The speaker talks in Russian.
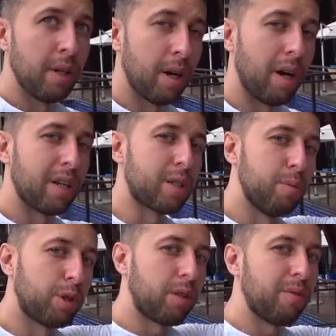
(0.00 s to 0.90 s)
А,
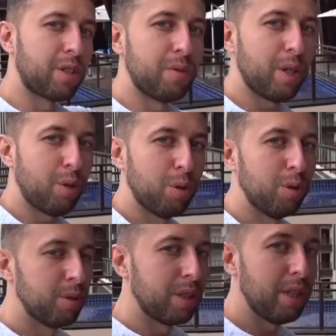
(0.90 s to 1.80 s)
смотрим вид
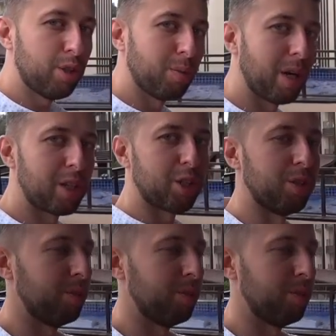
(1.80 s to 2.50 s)
сверху и идем дальше.